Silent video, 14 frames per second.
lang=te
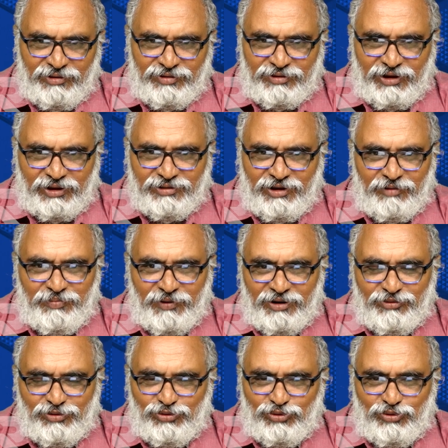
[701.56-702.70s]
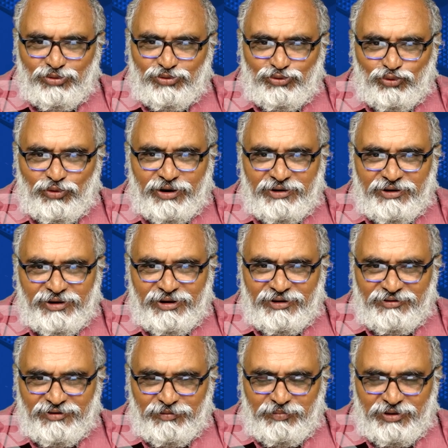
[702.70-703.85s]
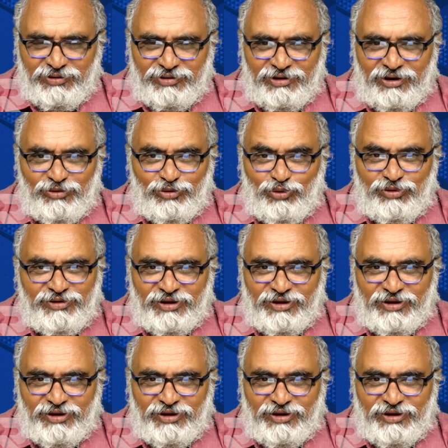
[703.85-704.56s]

స్కందా పార్ట్ టూ చూడండి అని చెప్పేసి కంక్లూడ్